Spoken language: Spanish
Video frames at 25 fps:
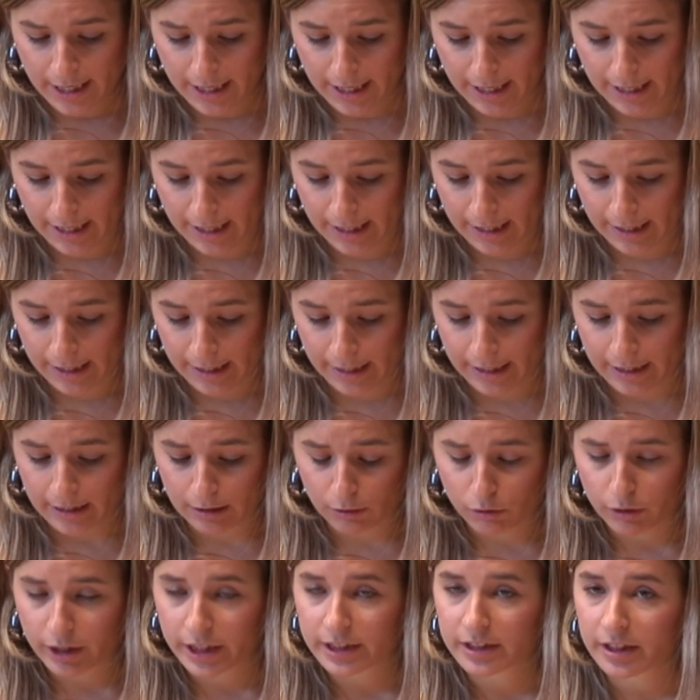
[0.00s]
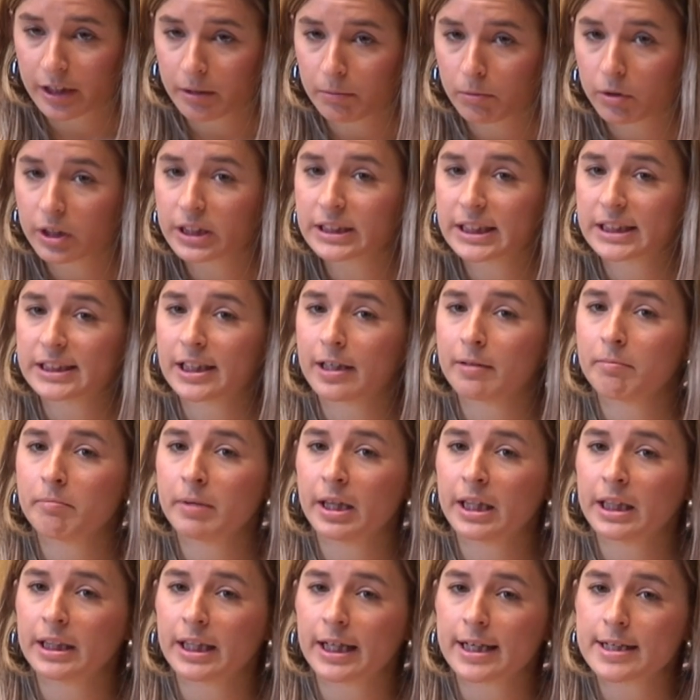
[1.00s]
Eh, el objetivo de estas
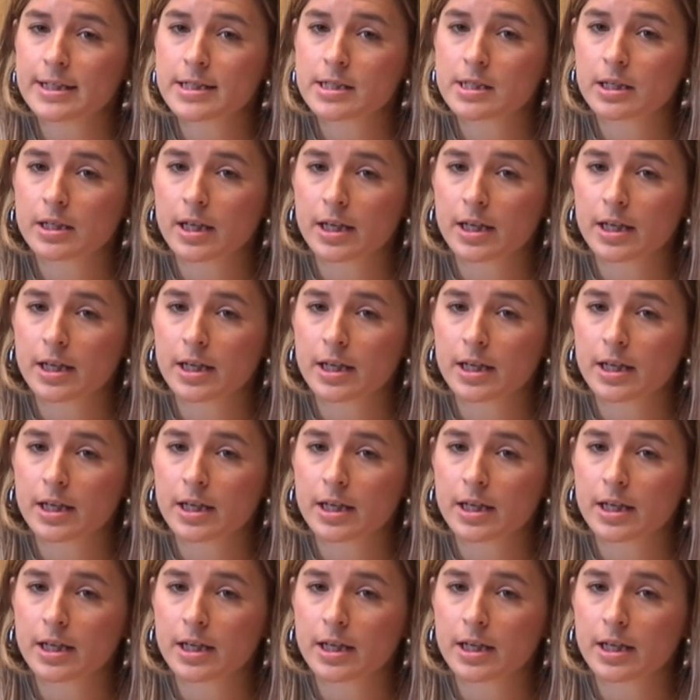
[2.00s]
enmiendas